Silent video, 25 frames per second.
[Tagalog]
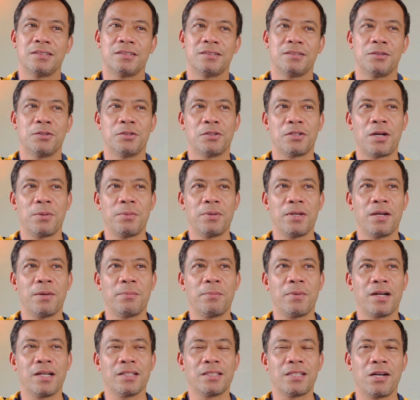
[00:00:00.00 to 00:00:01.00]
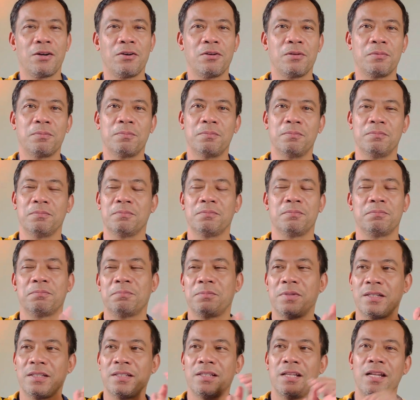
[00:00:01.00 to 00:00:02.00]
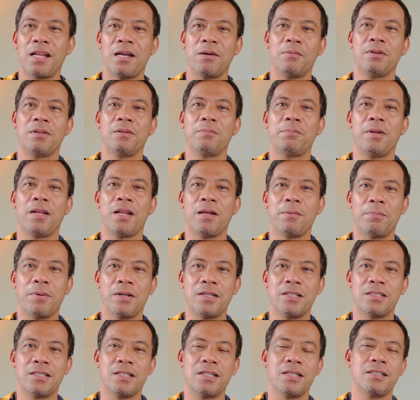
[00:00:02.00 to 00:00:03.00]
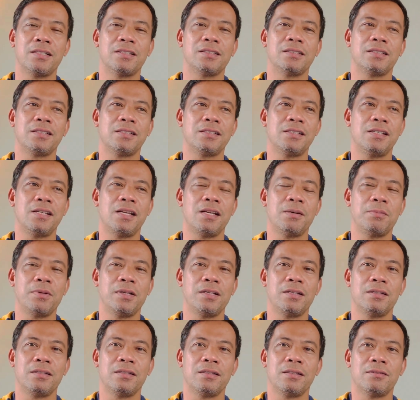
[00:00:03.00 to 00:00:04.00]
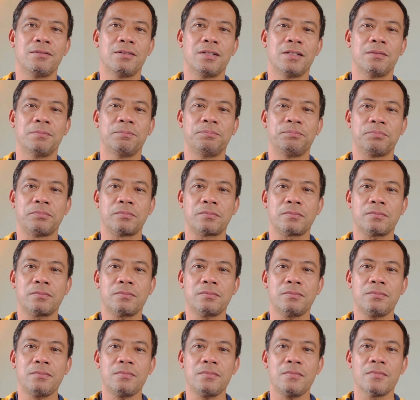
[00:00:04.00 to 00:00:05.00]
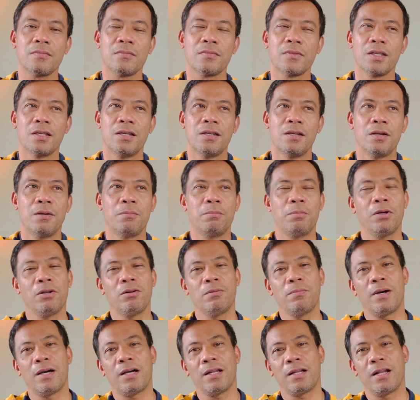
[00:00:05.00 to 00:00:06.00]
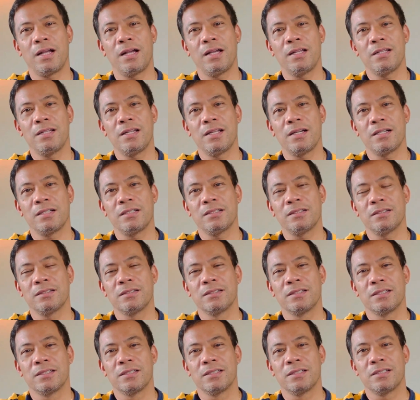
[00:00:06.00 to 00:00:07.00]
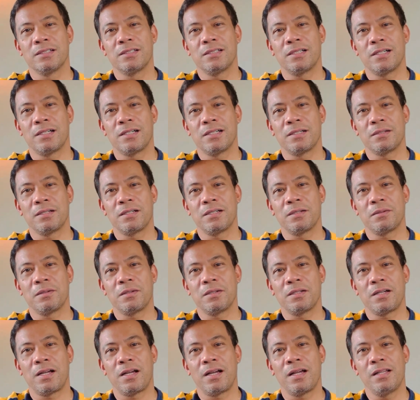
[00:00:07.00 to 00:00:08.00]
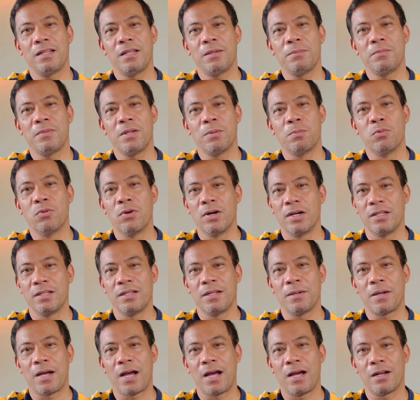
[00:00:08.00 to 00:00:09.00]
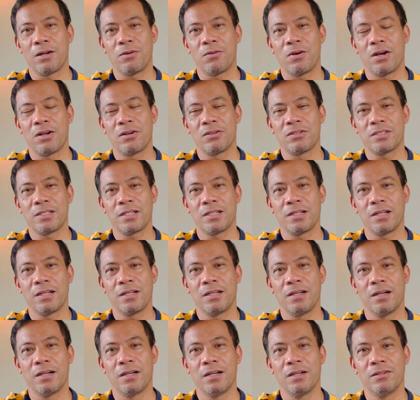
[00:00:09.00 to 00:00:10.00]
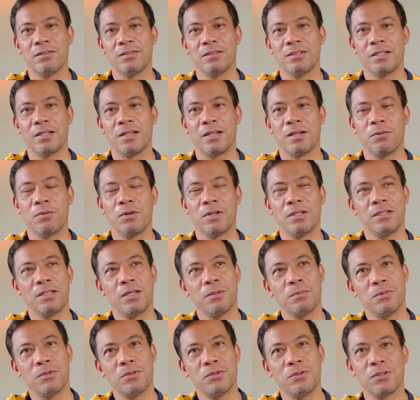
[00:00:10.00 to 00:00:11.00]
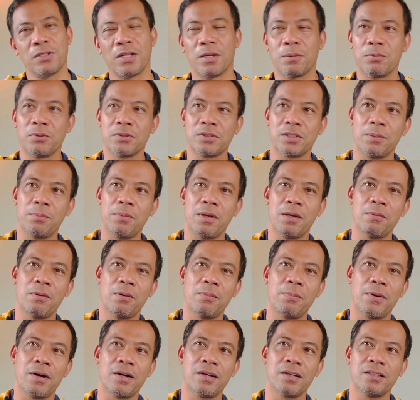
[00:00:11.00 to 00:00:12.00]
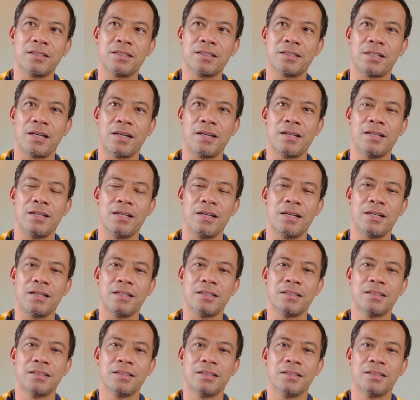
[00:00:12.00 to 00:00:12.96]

So kami nga mag-asawa, hindi namin pinapansin, hindi namin, kuhan. Pero makaraan ng anim na buwan, na araw-araw siyang nagaganon na, I want debut, tapos iba-iba pang style niya.